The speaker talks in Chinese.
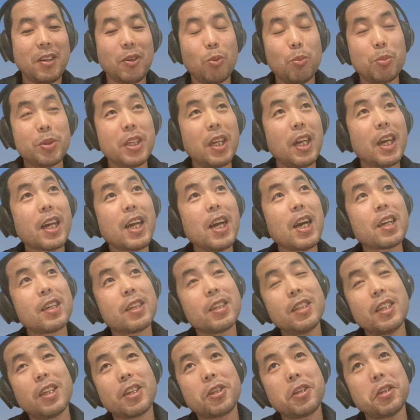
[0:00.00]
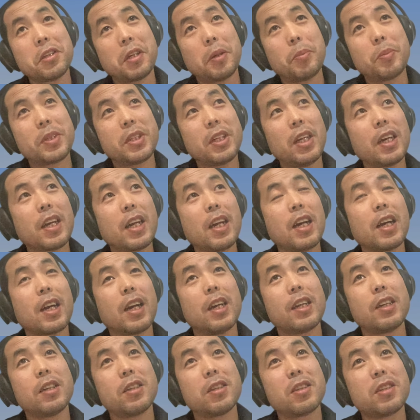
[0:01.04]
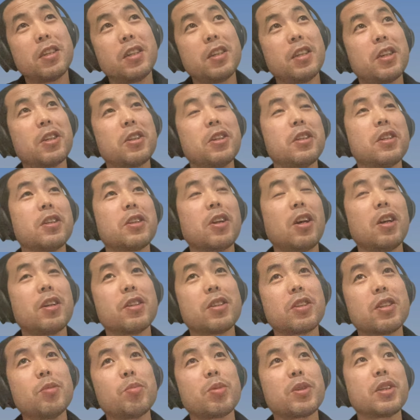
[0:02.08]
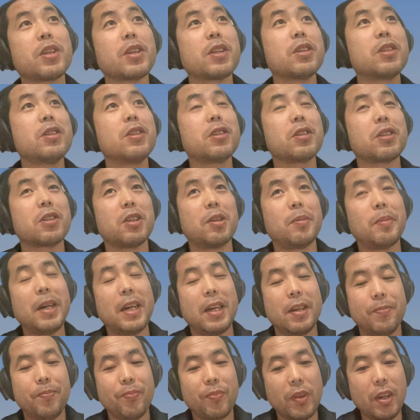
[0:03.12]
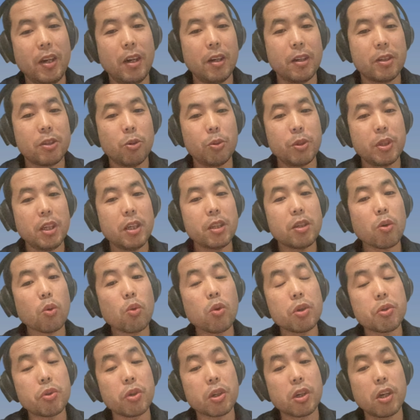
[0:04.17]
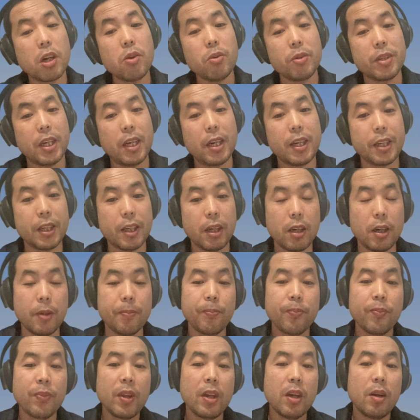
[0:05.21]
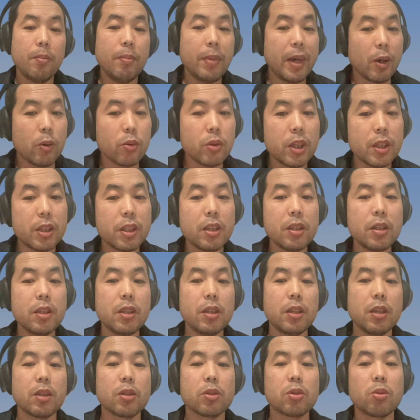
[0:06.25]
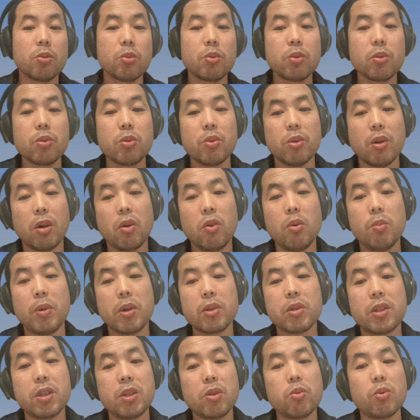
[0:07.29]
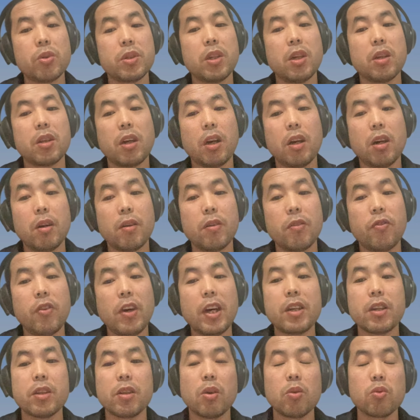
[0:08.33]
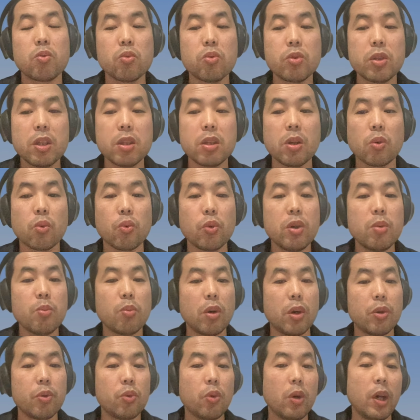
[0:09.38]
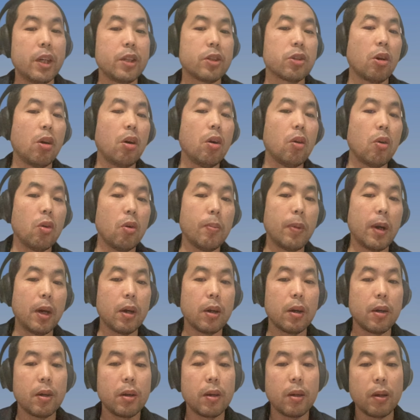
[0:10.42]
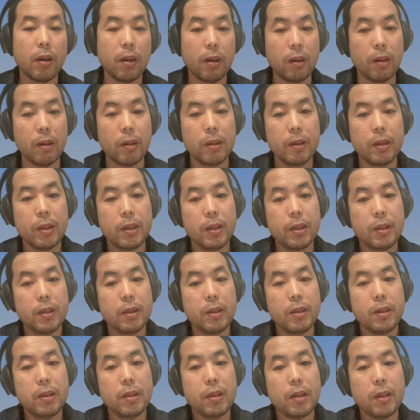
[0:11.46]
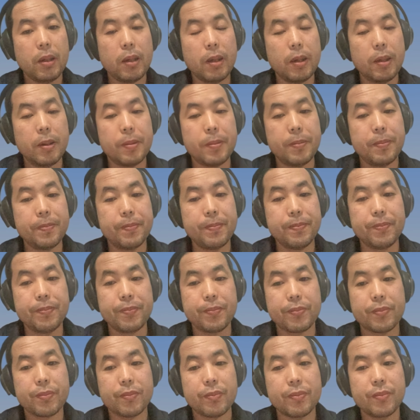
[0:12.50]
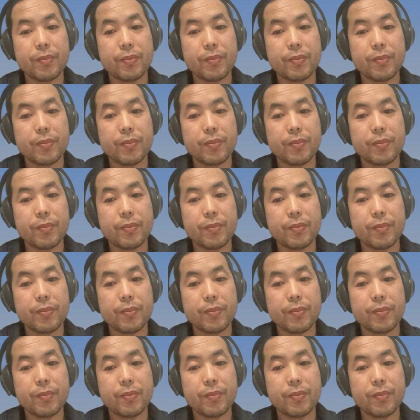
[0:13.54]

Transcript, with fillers: 那我们先来看看这件事情，我们先来看看这件事情到底是不是一个事实吧。啊，首先，在过去十六年里啊，美国的经济从与欧盟旗鼓相当，发展到如今的规模远超欧盟啊，嗯，